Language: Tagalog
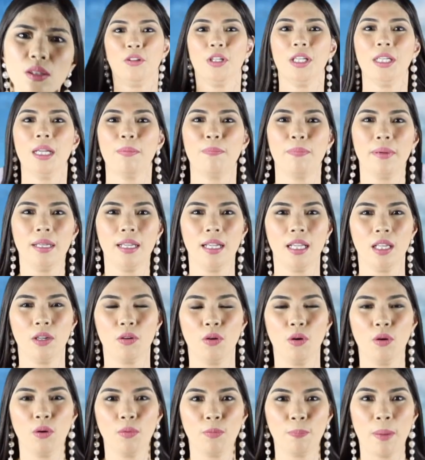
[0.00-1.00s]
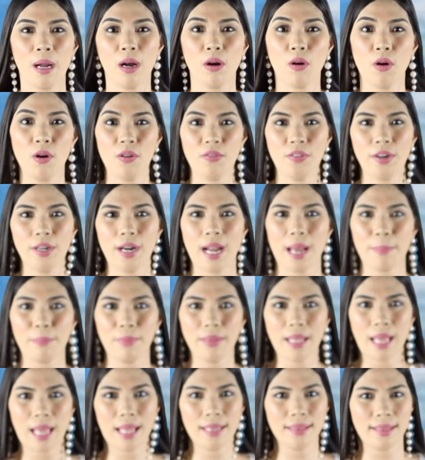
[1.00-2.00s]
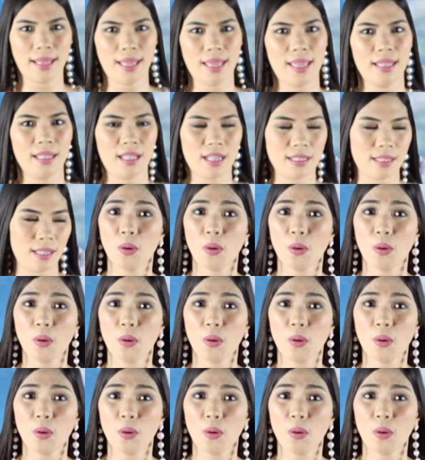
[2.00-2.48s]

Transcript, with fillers: Ito na yung napili kong pang-cover up natin.